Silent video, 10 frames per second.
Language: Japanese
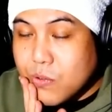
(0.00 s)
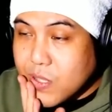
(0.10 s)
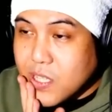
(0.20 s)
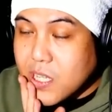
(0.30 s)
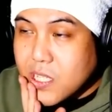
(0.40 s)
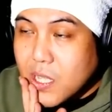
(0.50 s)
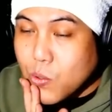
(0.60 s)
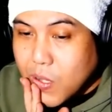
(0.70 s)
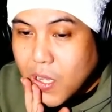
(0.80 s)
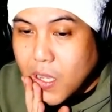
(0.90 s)
ね察したの
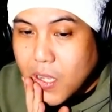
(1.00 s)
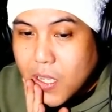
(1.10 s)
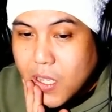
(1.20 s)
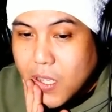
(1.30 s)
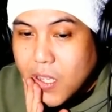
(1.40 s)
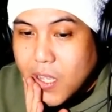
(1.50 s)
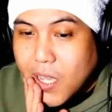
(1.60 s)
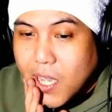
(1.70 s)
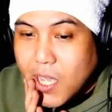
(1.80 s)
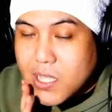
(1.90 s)
か「
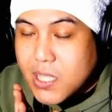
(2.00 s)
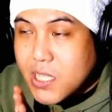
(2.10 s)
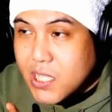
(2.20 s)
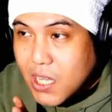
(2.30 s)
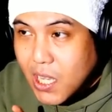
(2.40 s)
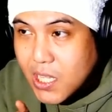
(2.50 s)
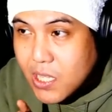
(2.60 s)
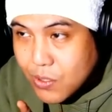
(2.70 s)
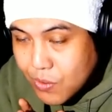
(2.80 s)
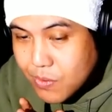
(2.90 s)
あんたたち仲いいんでしょ、